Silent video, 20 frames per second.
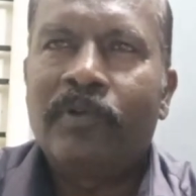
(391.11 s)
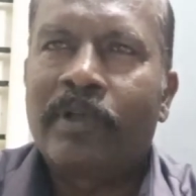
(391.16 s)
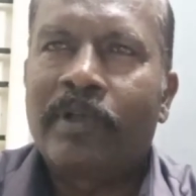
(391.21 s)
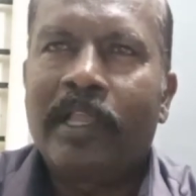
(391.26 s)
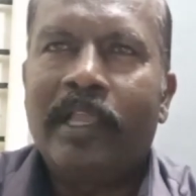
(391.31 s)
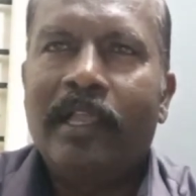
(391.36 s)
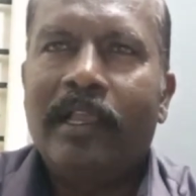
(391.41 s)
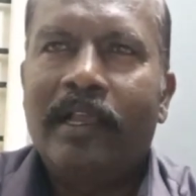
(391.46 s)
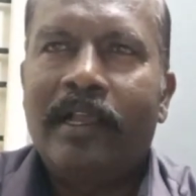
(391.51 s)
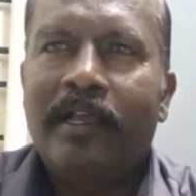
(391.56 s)

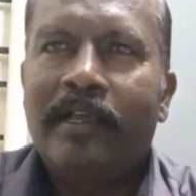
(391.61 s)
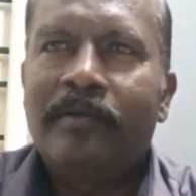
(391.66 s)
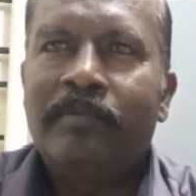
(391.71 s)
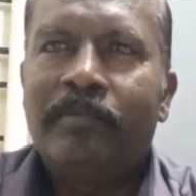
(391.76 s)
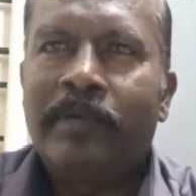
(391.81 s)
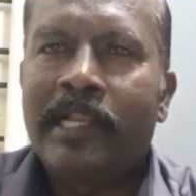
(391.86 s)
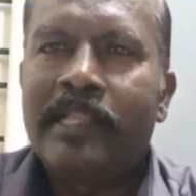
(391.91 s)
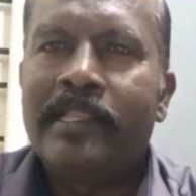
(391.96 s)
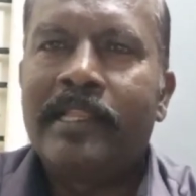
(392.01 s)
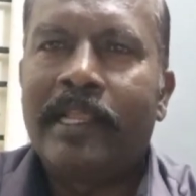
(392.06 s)
ஓகே
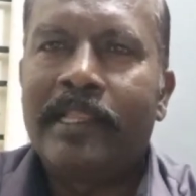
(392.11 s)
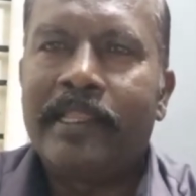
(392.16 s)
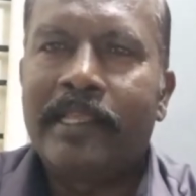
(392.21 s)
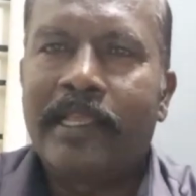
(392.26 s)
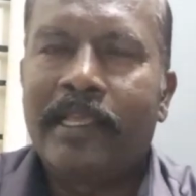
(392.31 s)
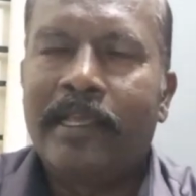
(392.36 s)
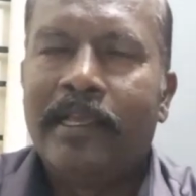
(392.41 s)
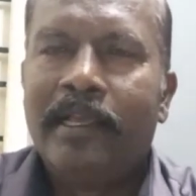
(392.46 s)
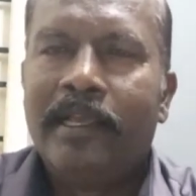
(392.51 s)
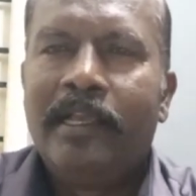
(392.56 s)

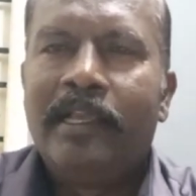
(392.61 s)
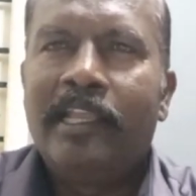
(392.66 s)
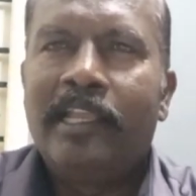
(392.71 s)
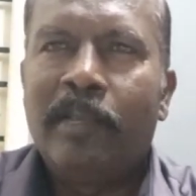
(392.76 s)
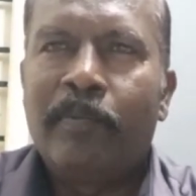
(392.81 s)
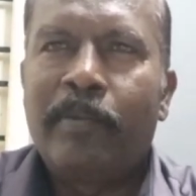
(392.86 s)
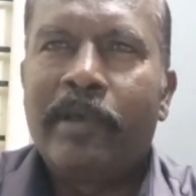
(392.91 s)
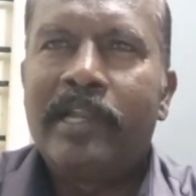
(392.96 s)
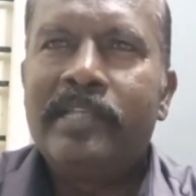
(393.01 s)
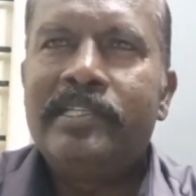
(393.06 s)
மறந்துடாதீங்க
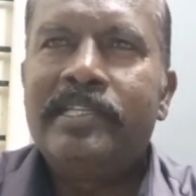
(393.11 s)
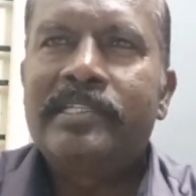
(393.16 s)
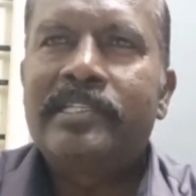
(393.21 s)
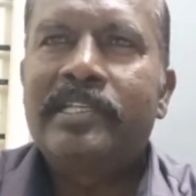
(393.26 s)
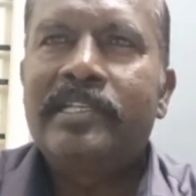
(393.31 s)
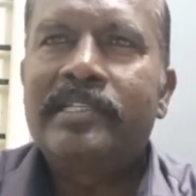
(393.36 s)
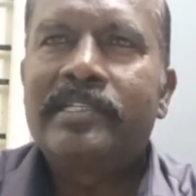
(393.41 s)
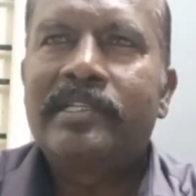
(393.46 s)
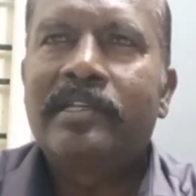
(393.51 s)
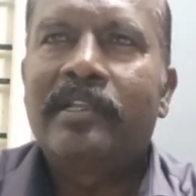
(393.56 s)
இப்போ
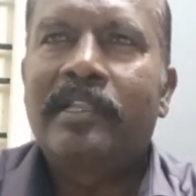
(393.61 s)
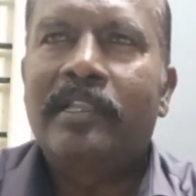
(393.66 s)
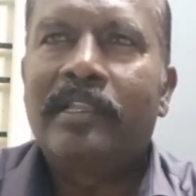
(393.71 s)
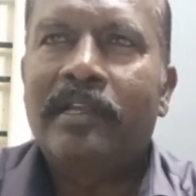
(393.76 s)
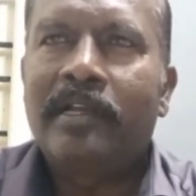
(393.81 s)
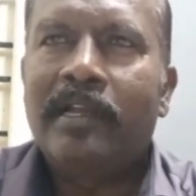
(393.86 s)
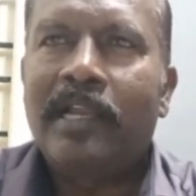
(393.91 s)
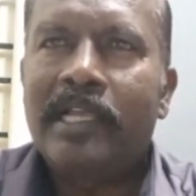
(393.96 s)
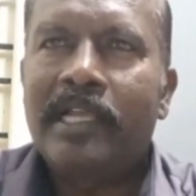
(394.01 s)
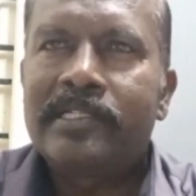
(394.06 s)
ரிஜிஸ்ட்ரேஷன்
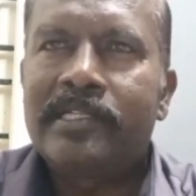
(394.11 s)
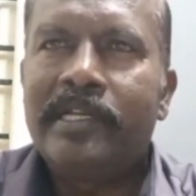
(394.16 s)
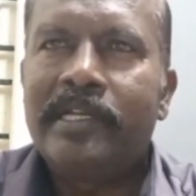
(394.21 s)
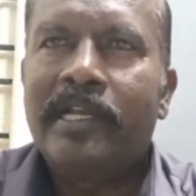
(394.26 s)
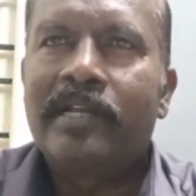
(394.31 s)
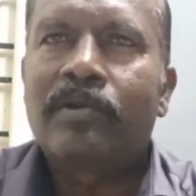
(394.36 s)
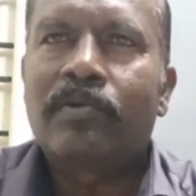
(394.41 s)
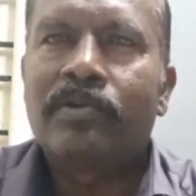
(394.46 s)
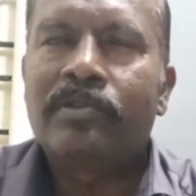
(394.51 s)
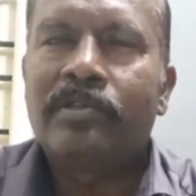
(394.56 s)
அந்த லாஸ்ட்
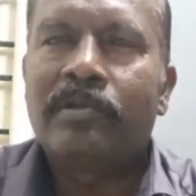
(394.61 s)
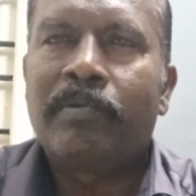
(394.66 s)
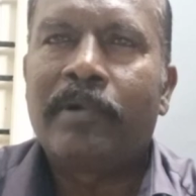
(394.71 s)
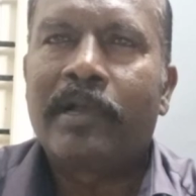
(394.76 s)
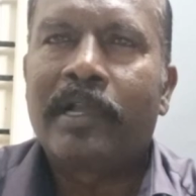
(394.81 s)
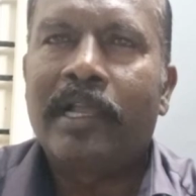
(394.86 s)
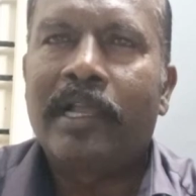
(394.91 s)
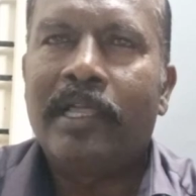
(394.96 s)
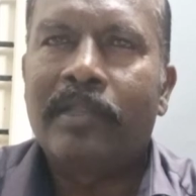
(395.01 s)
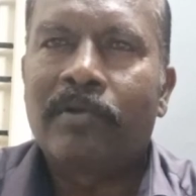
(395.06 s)
டேட்டும்
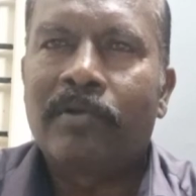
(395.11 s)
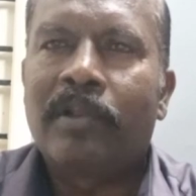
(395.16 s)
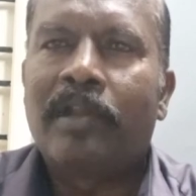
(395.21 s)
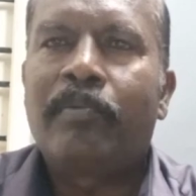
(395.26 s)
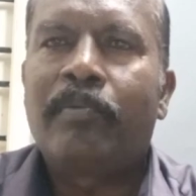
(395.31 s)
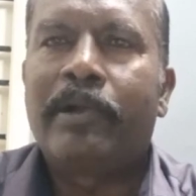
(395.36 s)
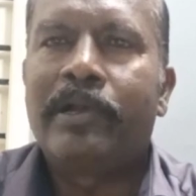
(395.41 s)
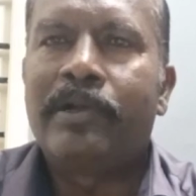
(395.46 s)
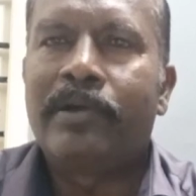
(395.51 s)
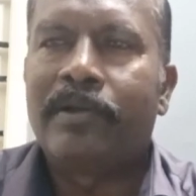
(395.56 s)
கொடுத்துருப்பாங்க
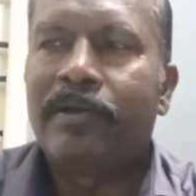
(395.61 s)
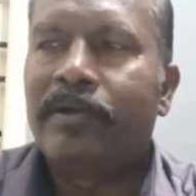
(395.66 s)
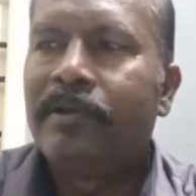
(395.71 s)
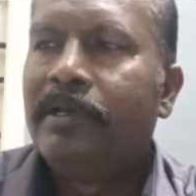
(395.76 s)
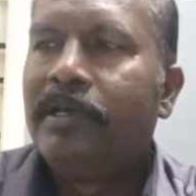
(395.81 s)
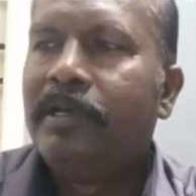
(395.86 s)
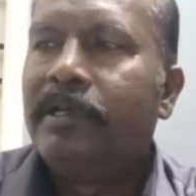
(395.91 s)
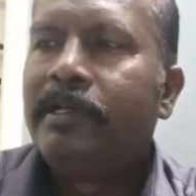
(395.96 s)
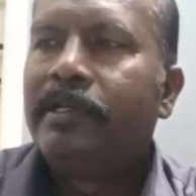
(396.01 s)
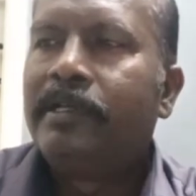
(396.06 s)
அதுக்குள்ளார பண்ணணும்